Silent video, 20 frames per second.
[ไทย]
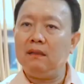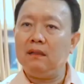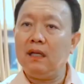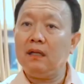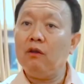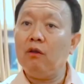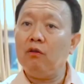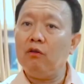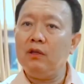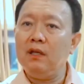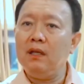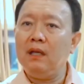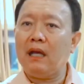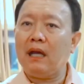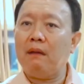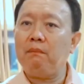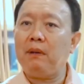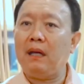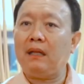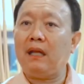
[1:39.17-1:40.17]
อเทคโนโลยีใน
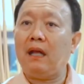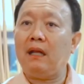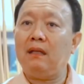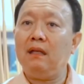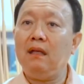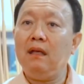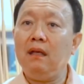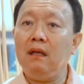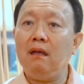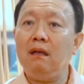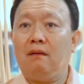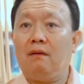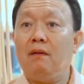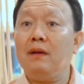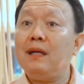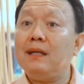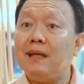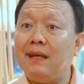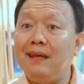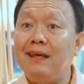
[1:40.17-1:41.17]
การผ่าตัดที่ค่อ
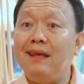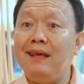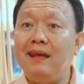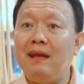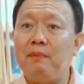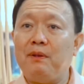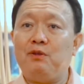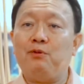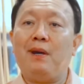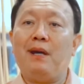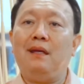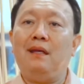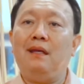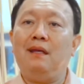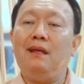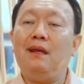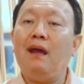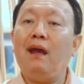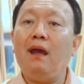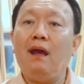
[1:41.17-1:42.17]
นข้างจะดีในปัจจุบัน
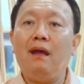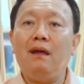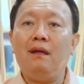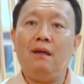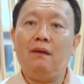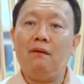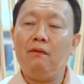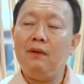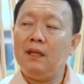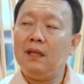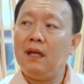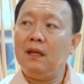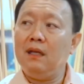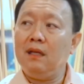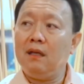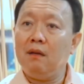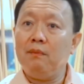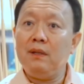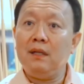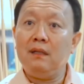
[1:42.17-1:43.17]
นี้นะฮะเวชธานี
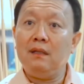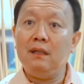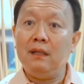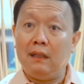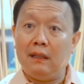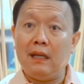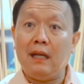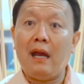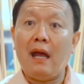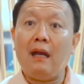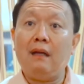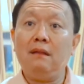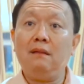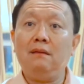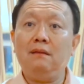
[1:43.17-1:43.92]
ก็เป็นหนึ่งในนั้น